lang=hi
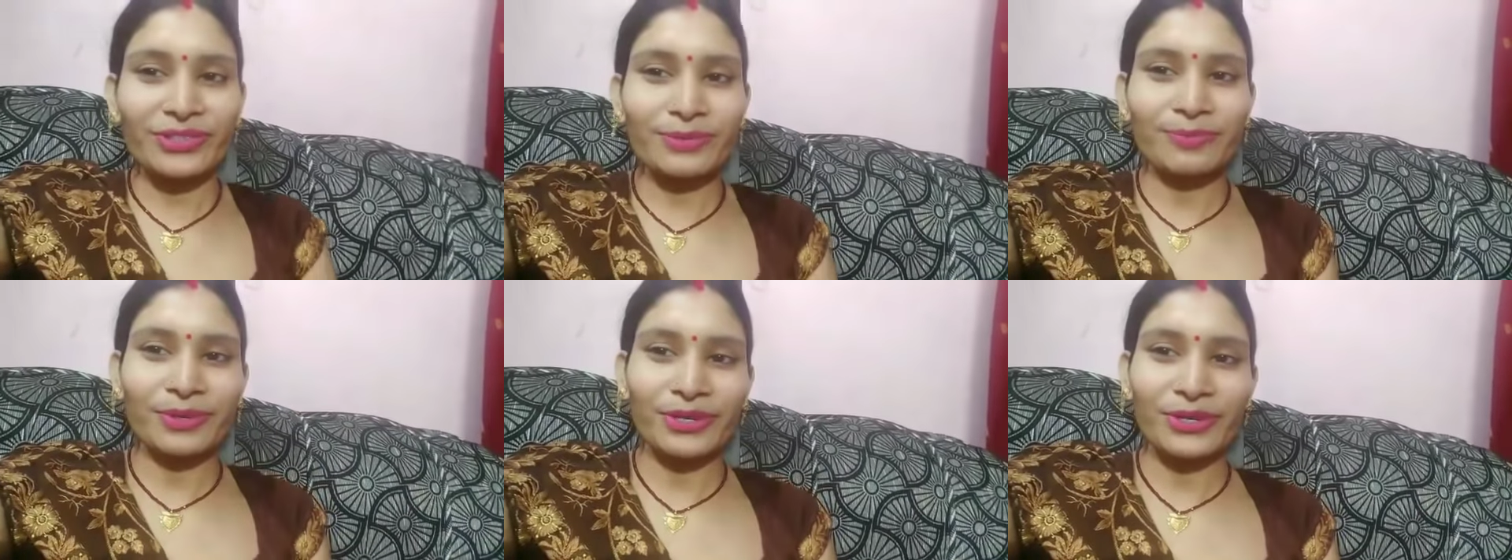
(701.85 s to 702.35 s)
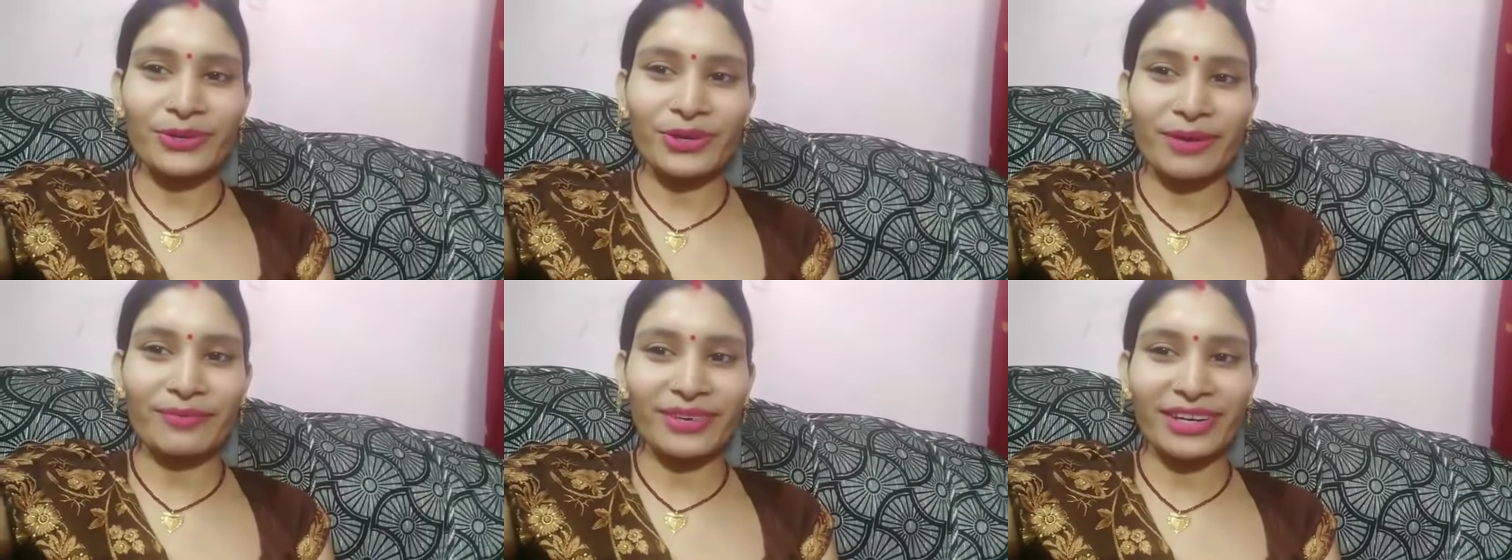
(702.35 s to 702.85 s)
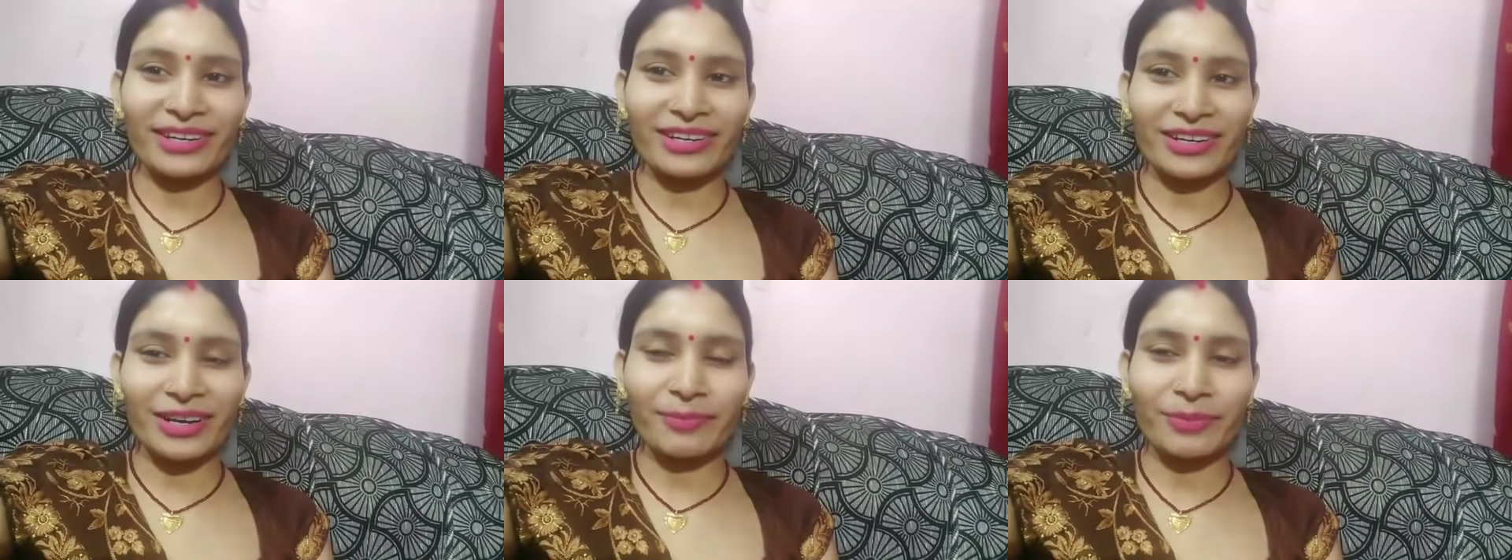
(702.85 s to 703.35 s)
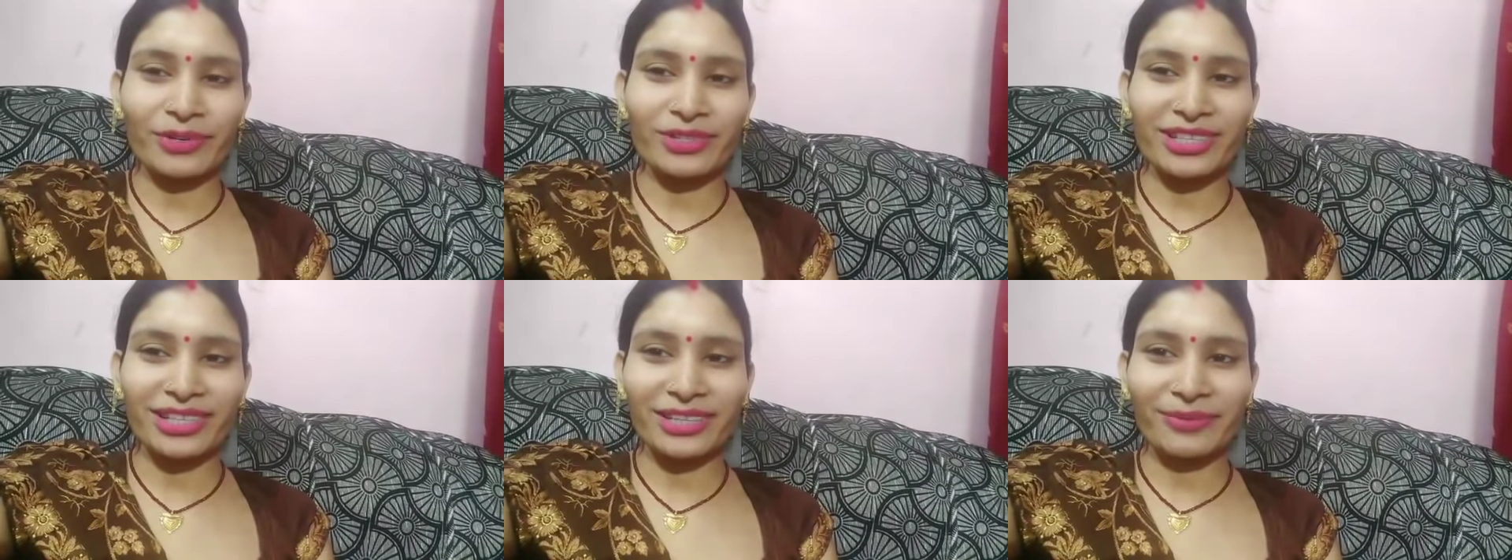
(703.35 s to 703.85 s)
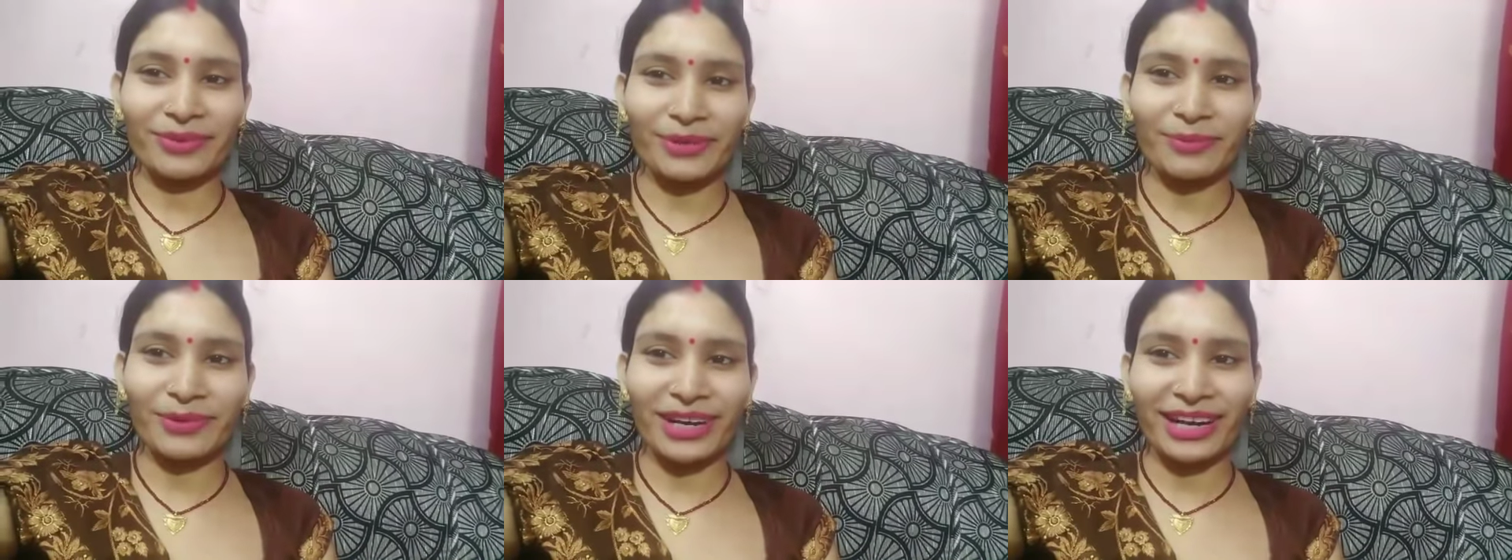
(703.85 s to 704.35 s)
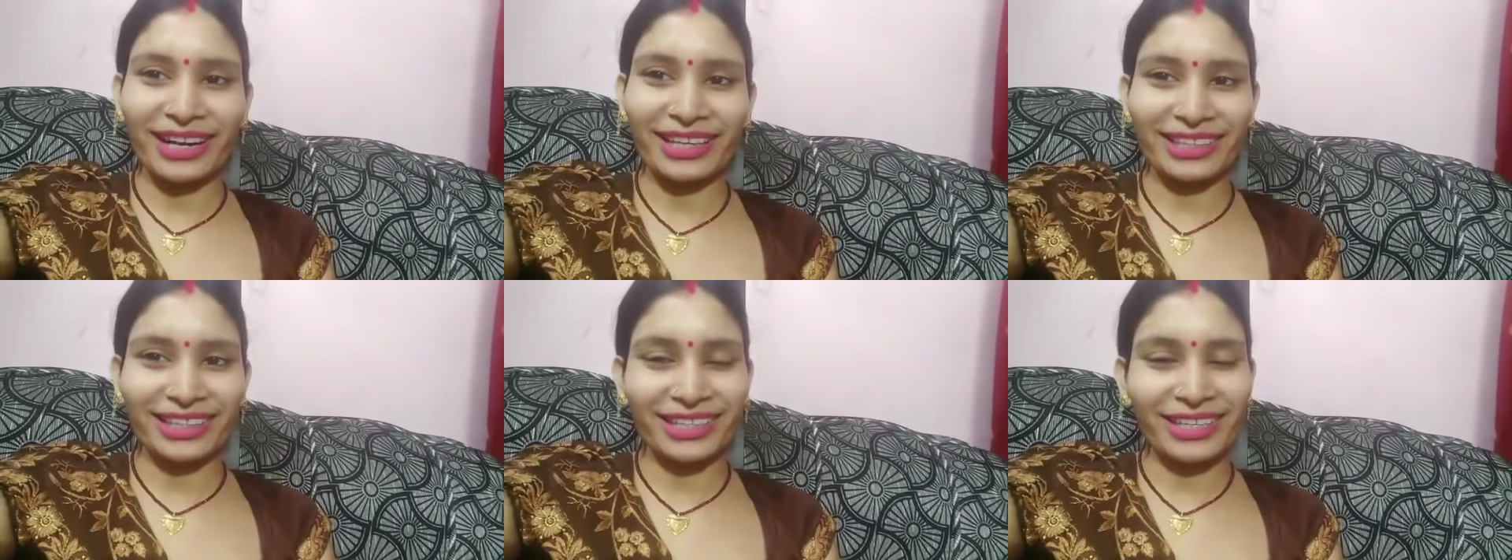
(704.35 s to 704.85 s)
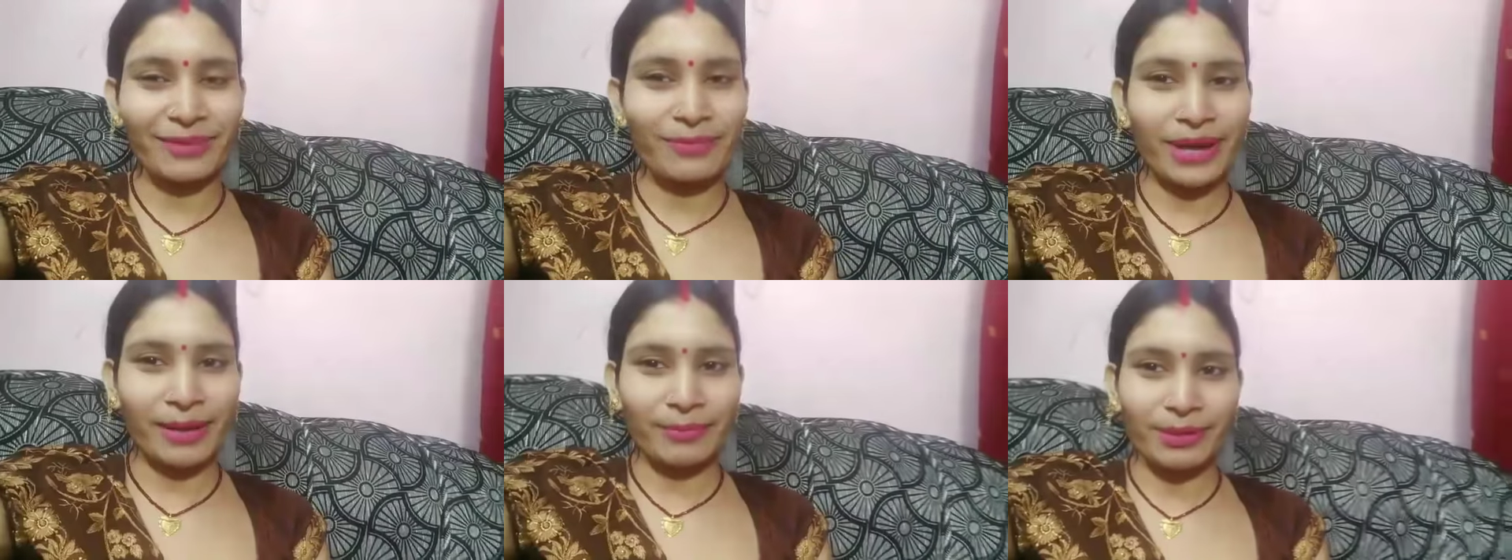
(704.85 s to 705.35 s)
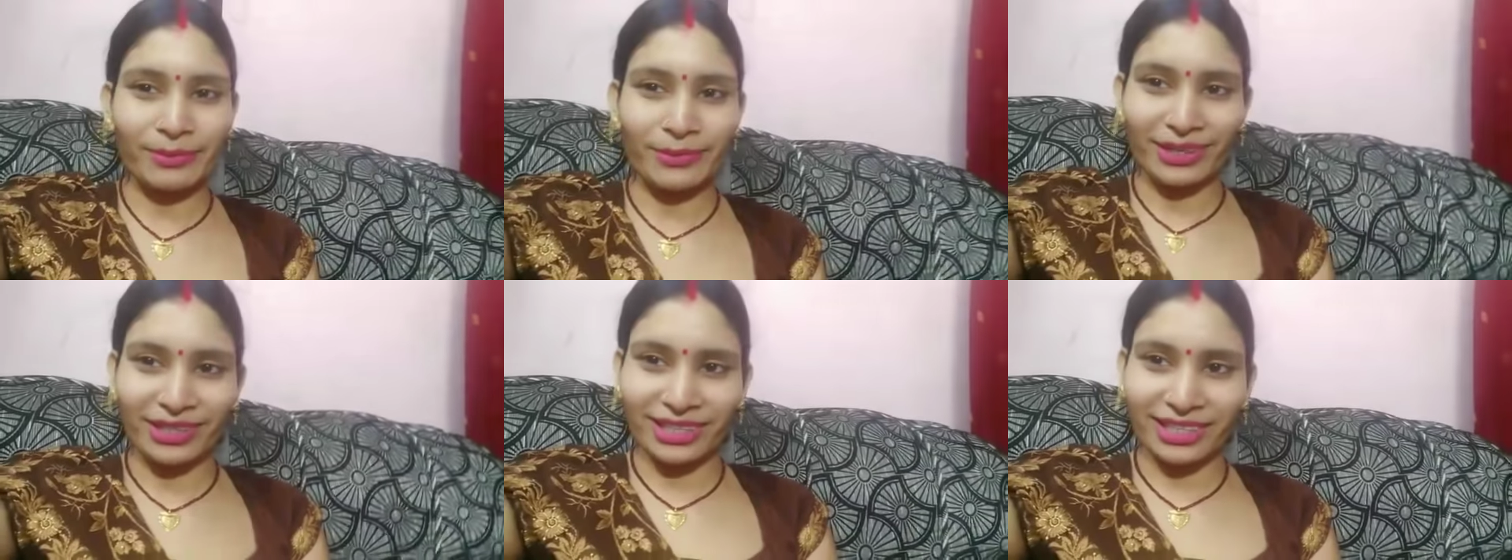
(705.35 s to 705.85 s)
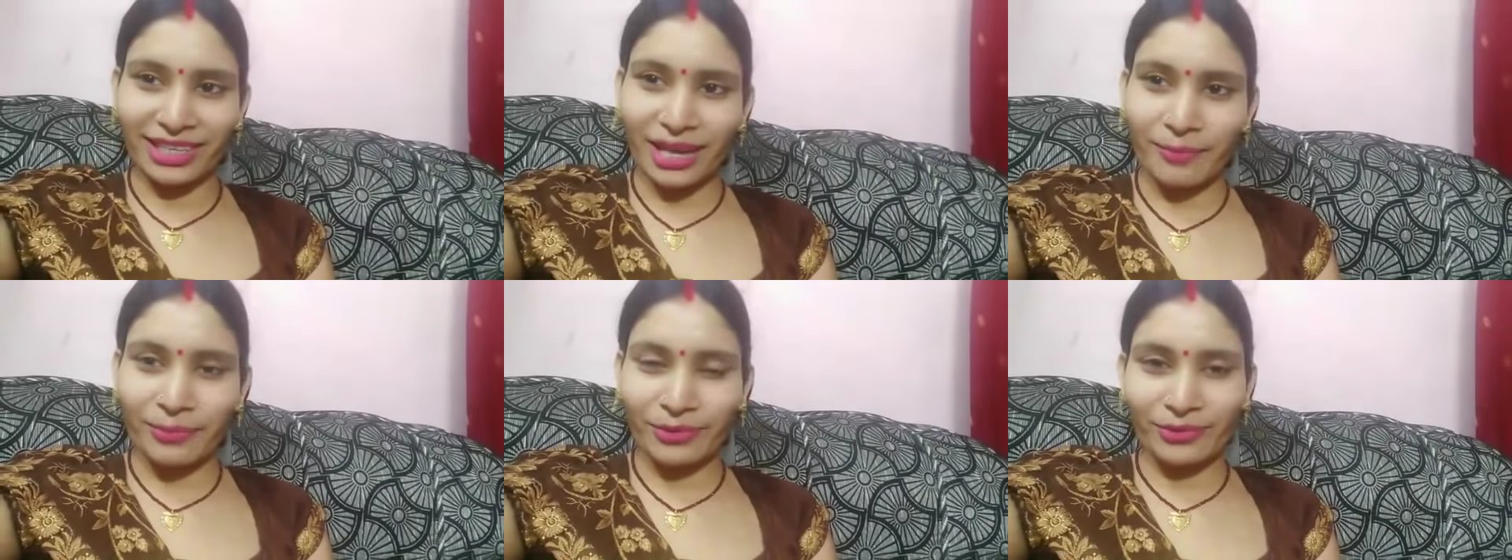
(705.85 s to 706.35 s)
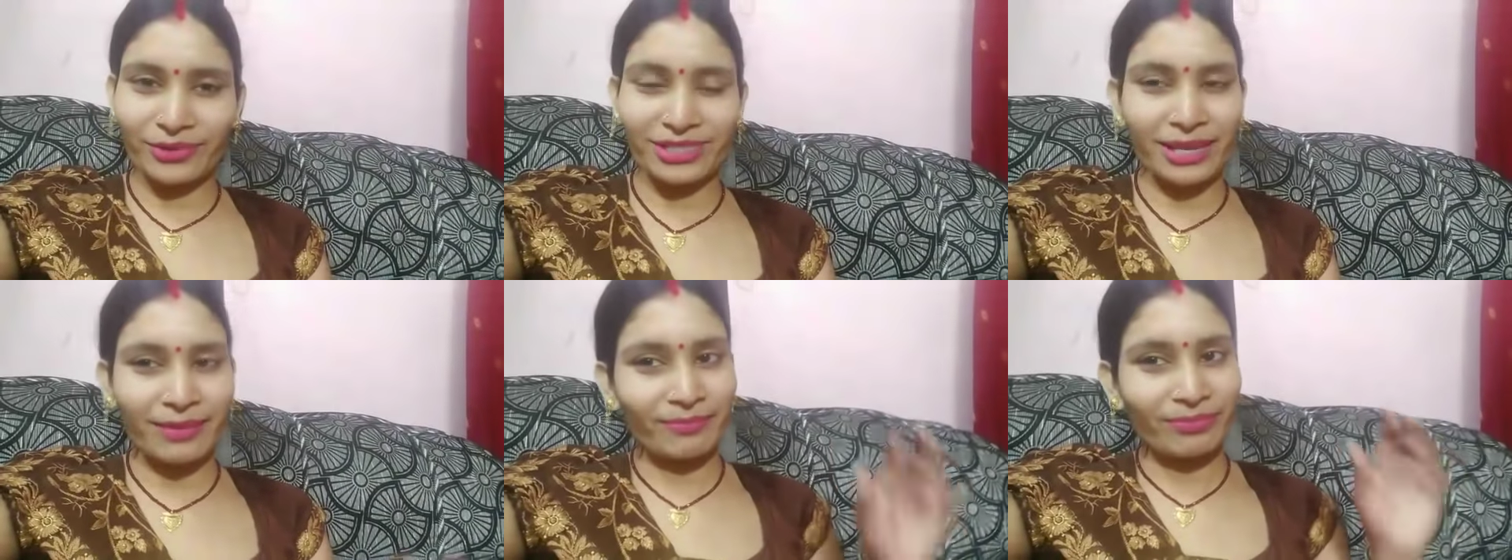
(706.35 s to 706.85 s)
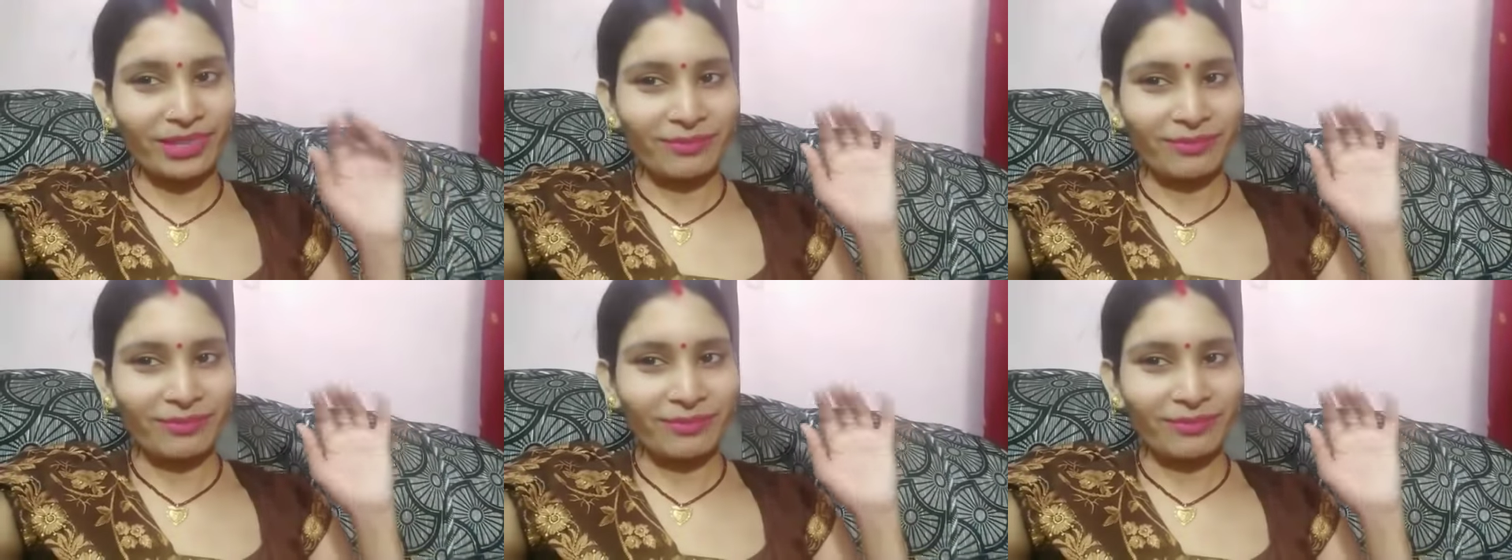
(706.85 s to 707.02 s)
उस वीडियो का वेट करना बहुत जल्दी फिर मुलाकात करेंगे भाभी बोलती हैं आप लोगों से